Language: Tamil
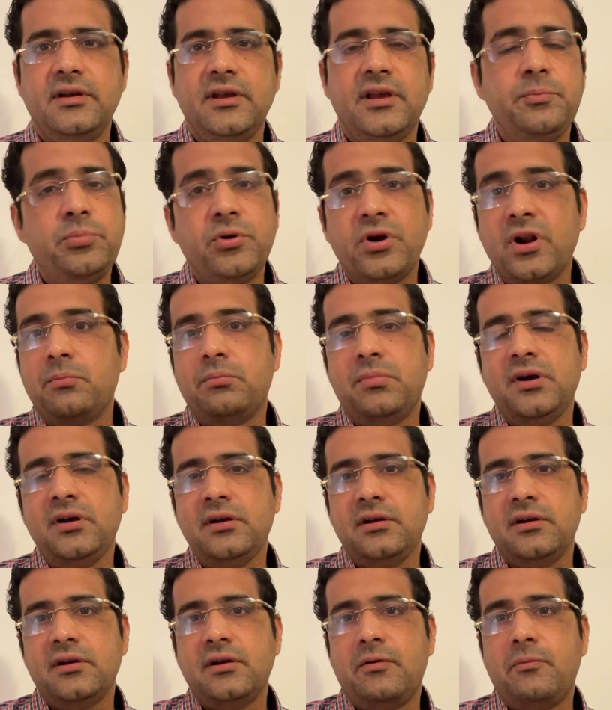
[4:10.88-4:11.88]
இப்போ நம்ம
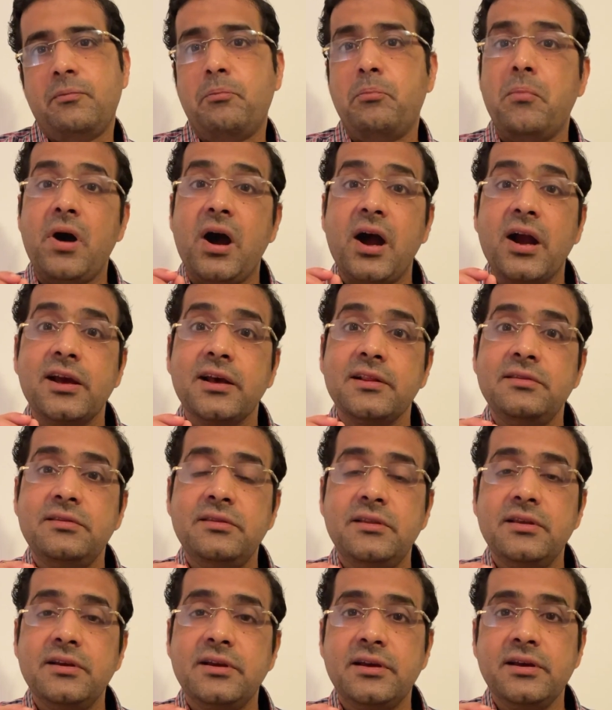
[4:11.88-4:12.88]

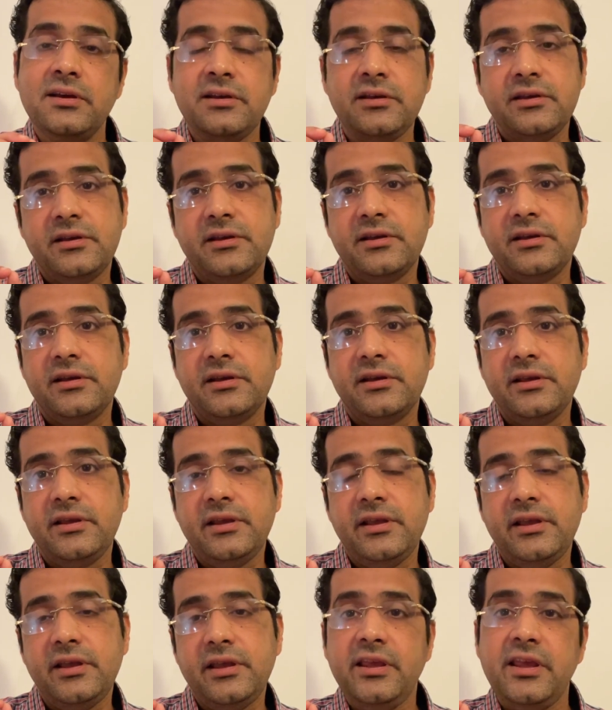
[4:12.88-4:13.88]
மகத்துக்கு
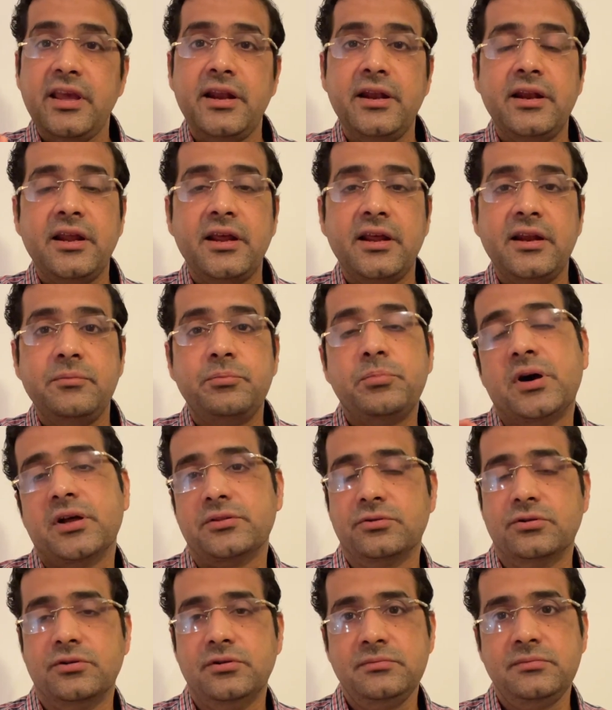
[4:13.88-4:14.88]
என்னன்னு
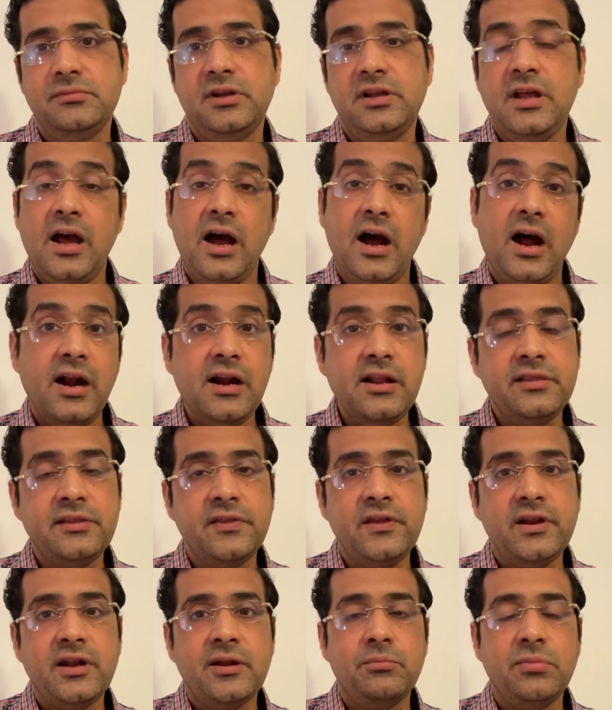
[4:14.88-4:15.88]
பார்த்தோம்
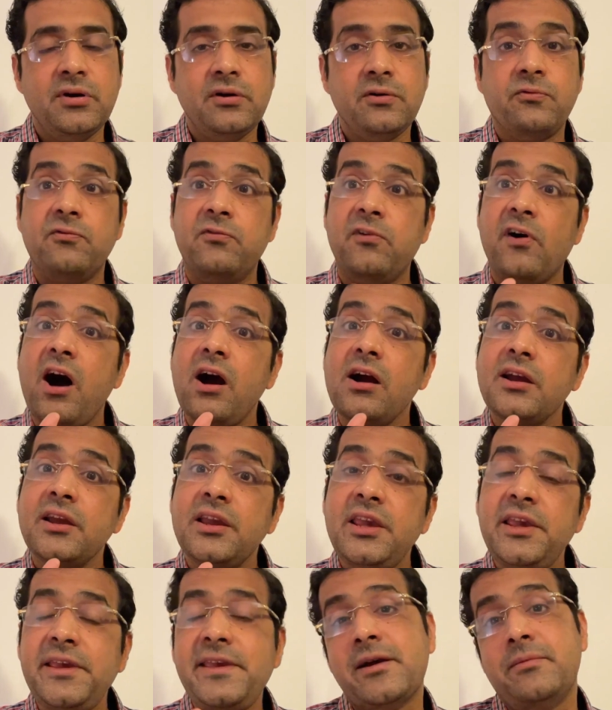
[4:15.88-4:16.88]
அடுத்தது நம்ம
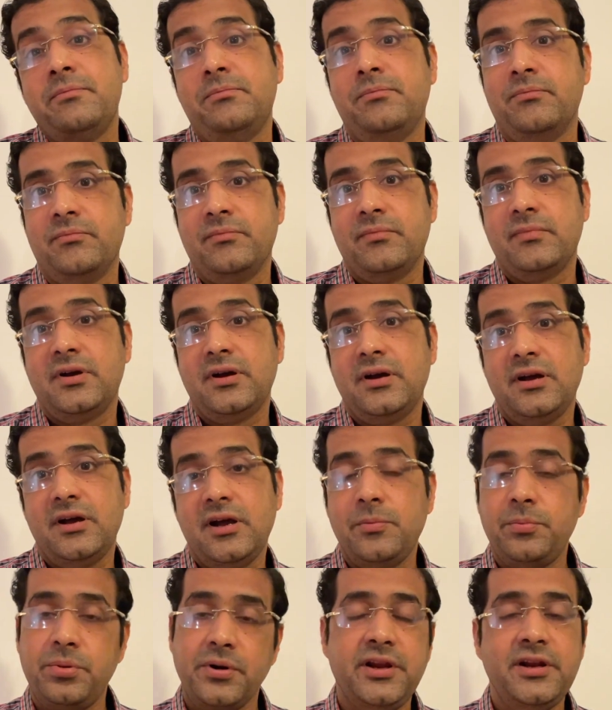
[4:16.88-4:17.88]
வாக்கியம்
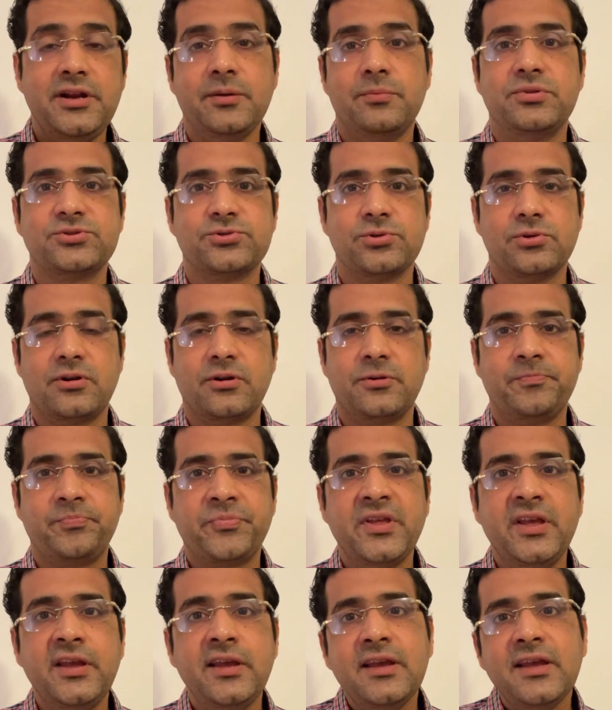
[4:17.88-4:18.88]
அப்படின்னு நம்ம சொல்கிறோம்
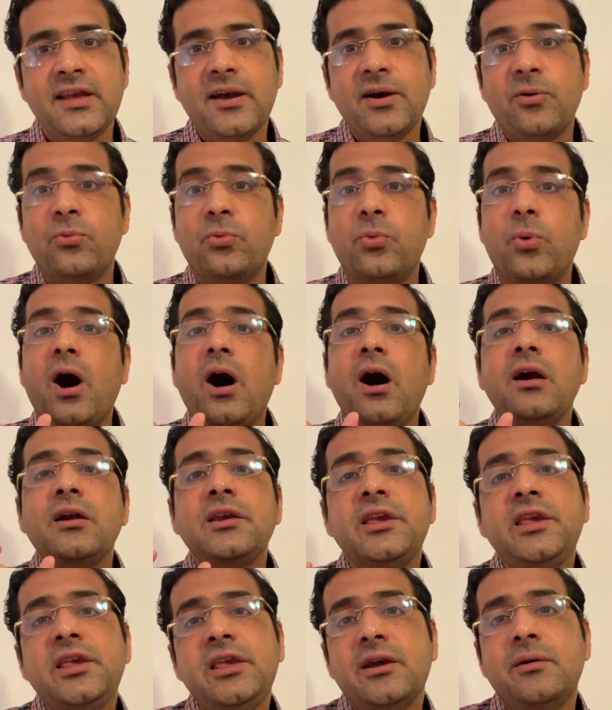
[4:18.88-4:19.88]

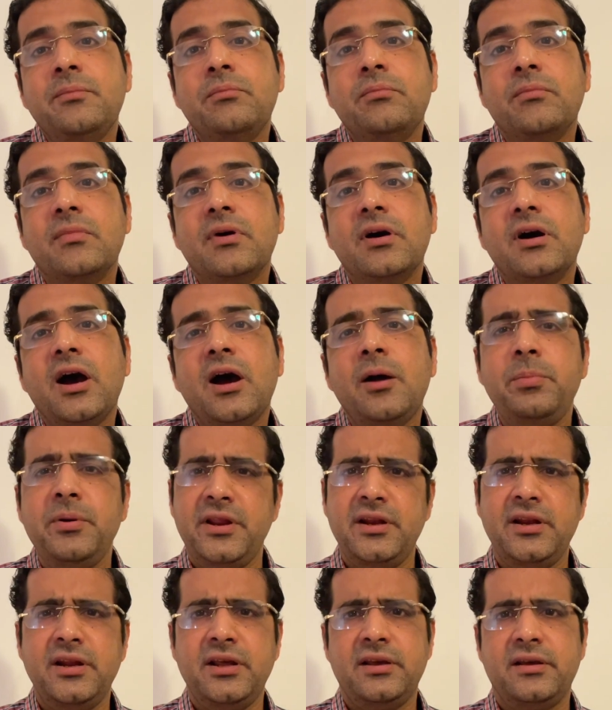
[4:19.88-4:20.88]
வாக்கியம்
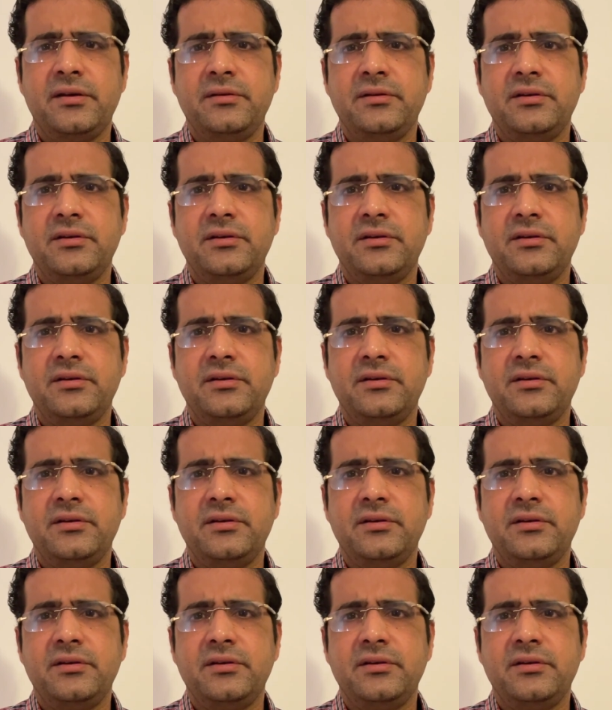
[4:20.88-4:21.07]
அப்படின்னா